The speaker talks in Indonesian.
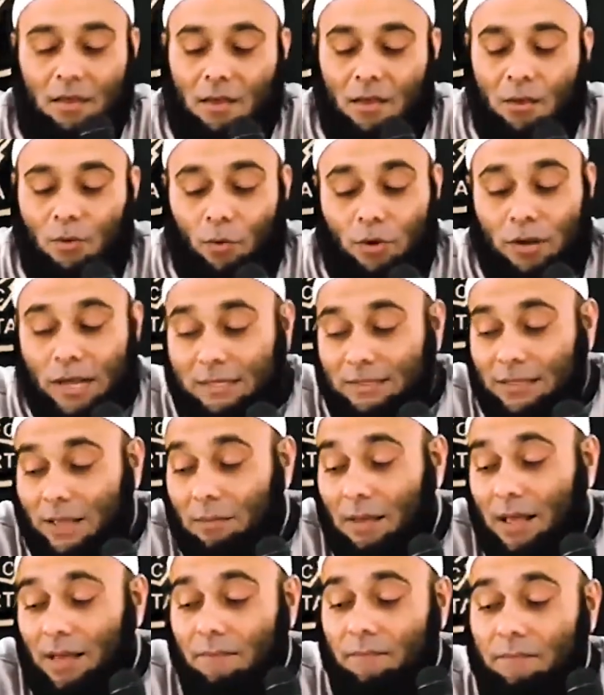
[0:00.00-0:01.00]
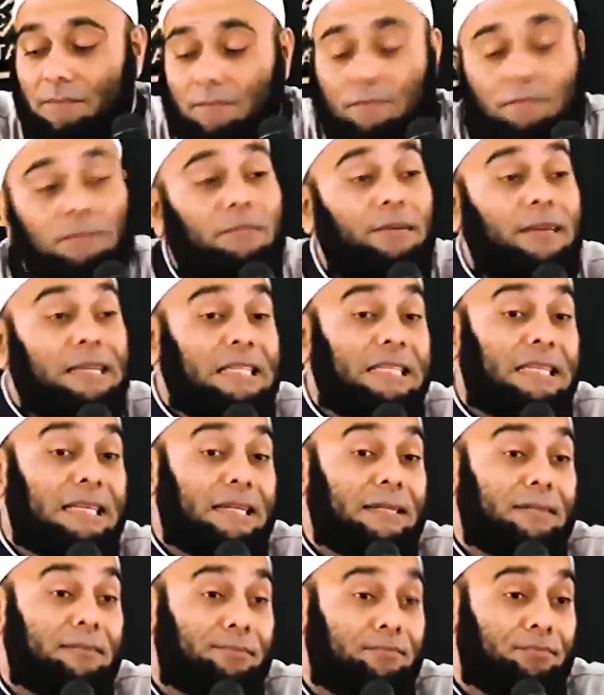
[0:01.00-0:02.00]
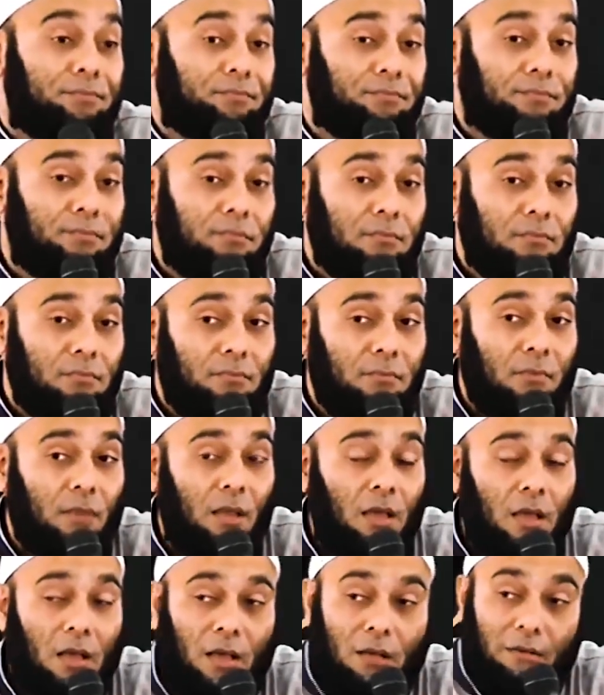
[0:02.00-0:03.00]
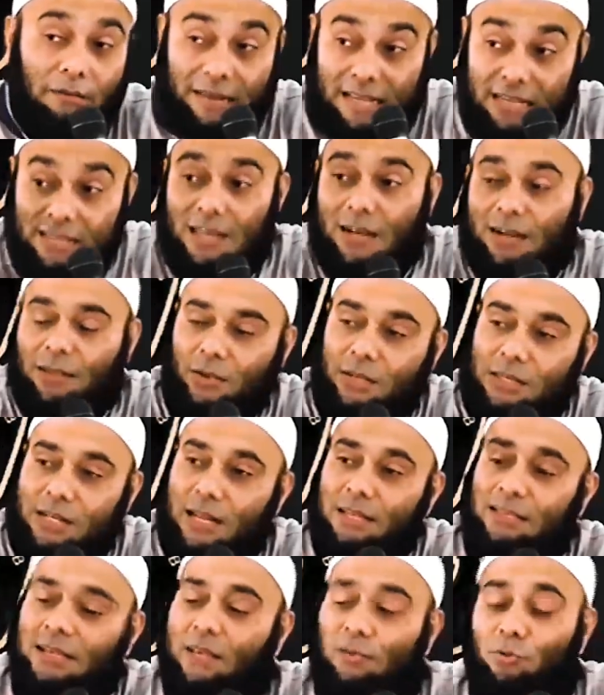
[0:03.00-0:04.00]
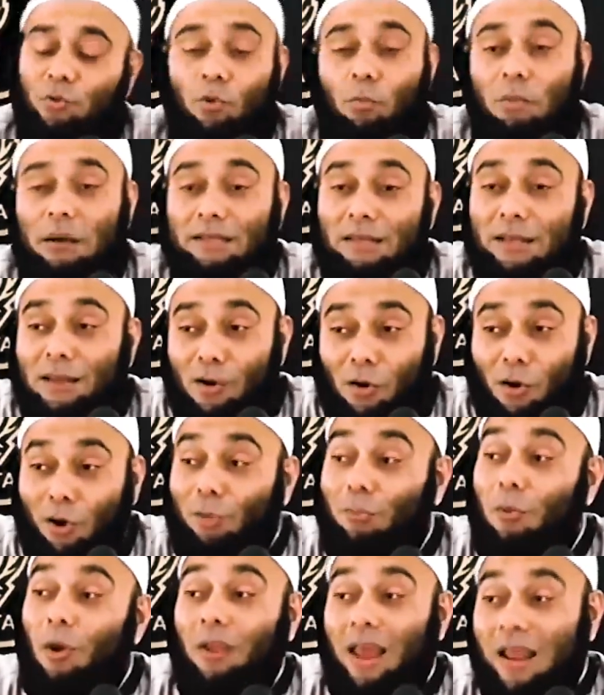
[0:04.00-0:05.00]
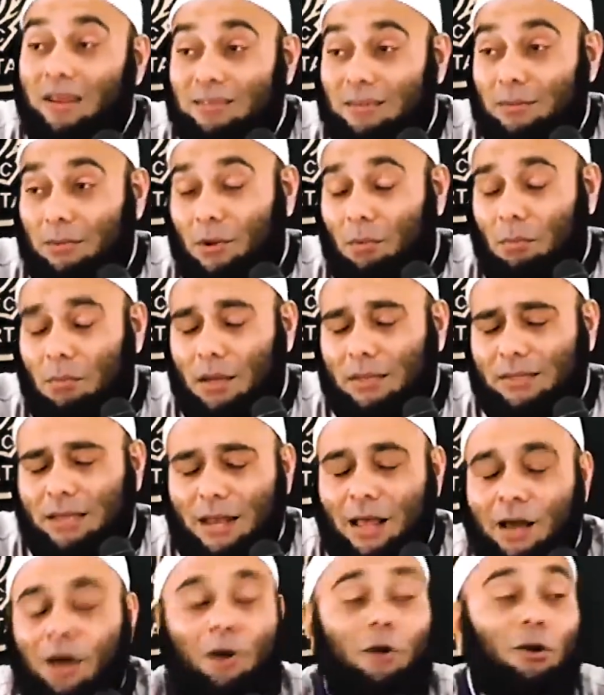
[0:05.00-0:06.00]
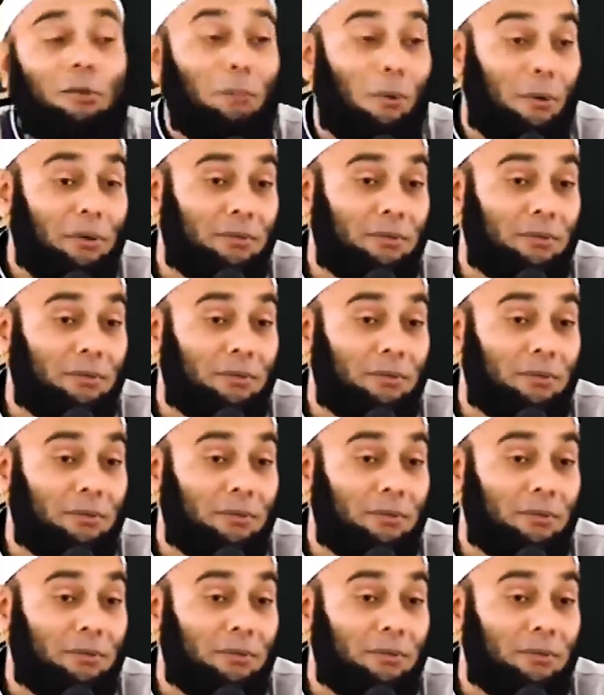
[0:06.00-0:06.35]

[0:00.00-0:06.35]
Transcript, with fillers: Kulkas sama freezer. Freezer itu istilah saya untuk masalah hormonan, masalah hormon